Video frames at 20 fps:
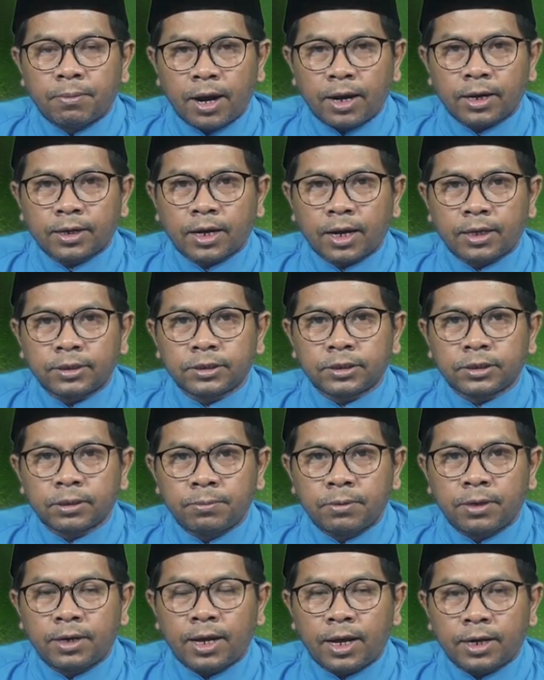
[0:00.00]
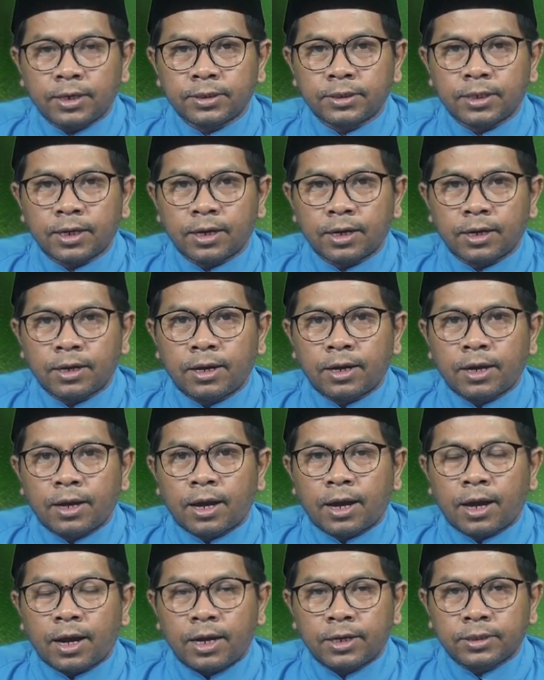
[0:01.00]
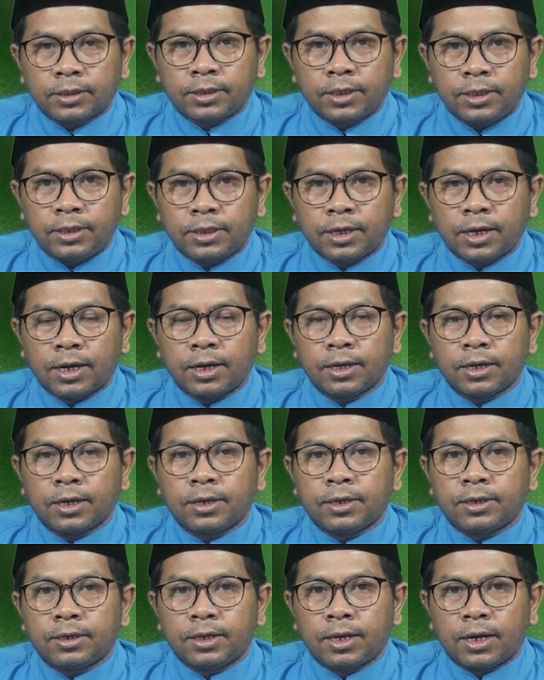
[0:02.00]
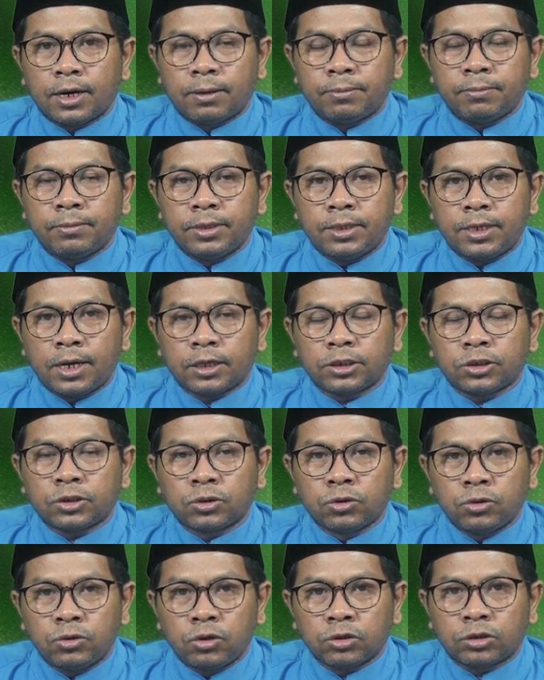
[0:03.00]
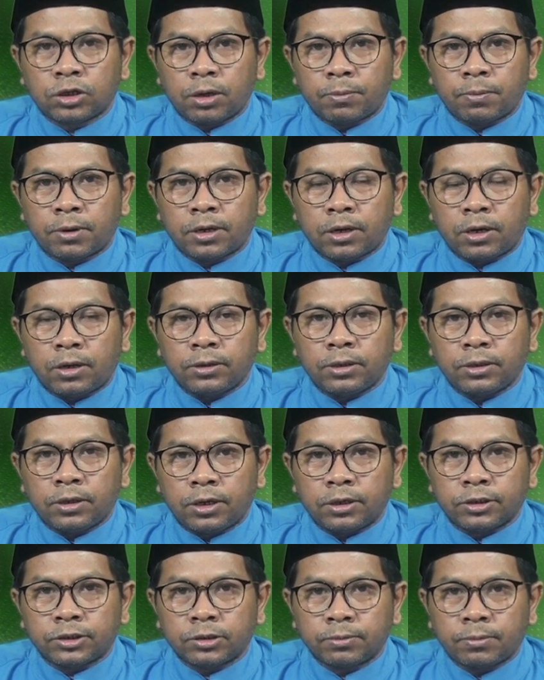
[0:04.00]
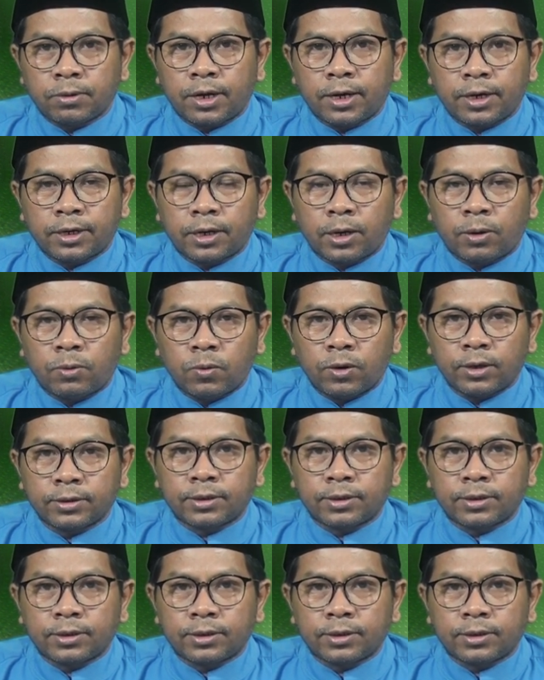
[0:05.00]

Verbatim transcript: Bahkan sebenarnya hatinya dalam niat sujud kepada Allah Subhanahu wa